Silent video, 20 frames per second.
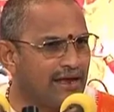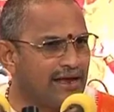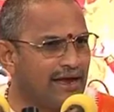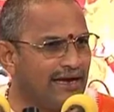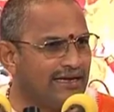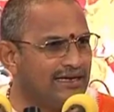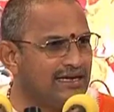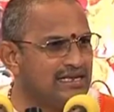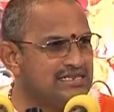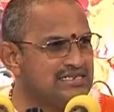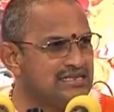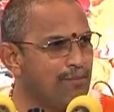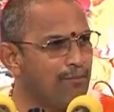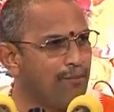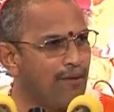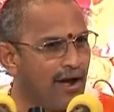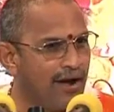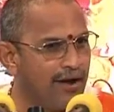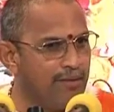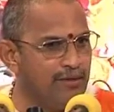కట్టేసి
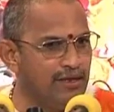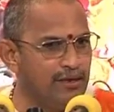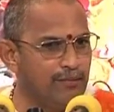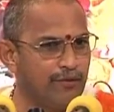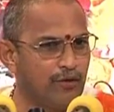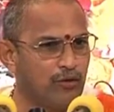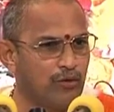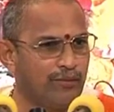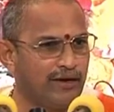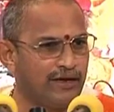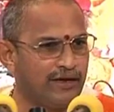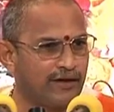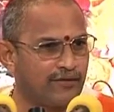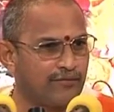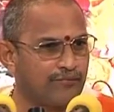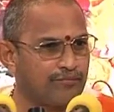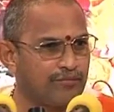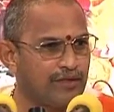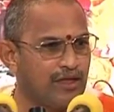పాడి మీద పడుకోబెట్టారు